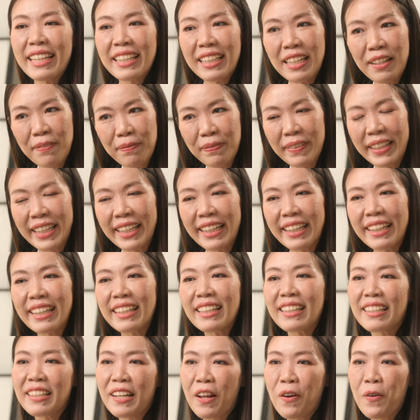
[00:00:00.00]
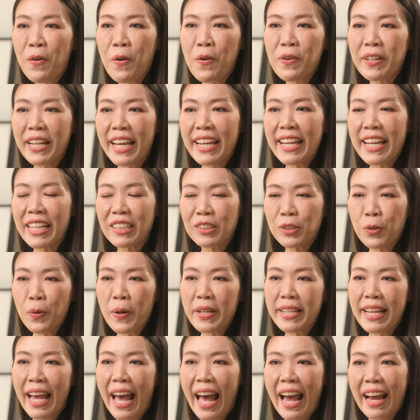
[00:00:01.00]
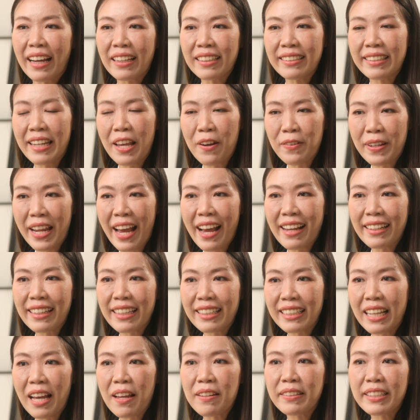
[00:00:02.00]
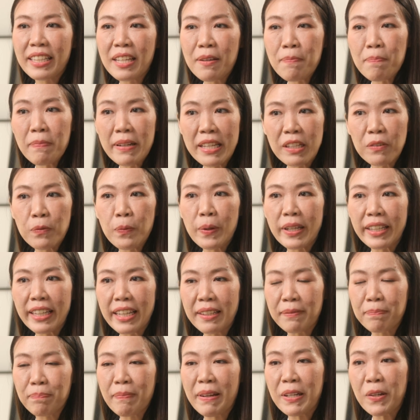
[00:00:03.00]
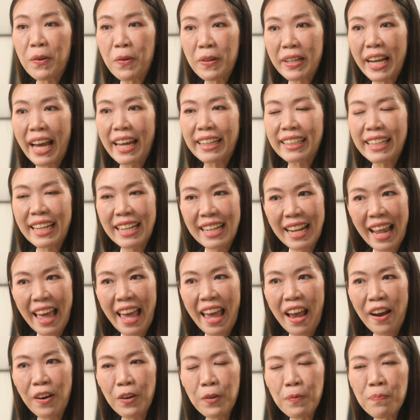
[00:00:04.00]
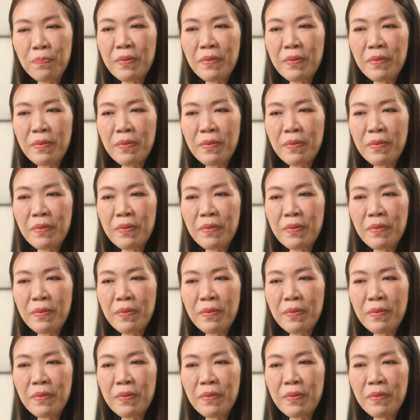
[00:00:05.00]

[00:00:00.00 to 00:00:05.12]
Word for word: ในคลิปนี้เราคงได้เห็นตัวอย่างแนวทางในการที่พลิกวิกฤตเป็นโอกาสได้แล้ว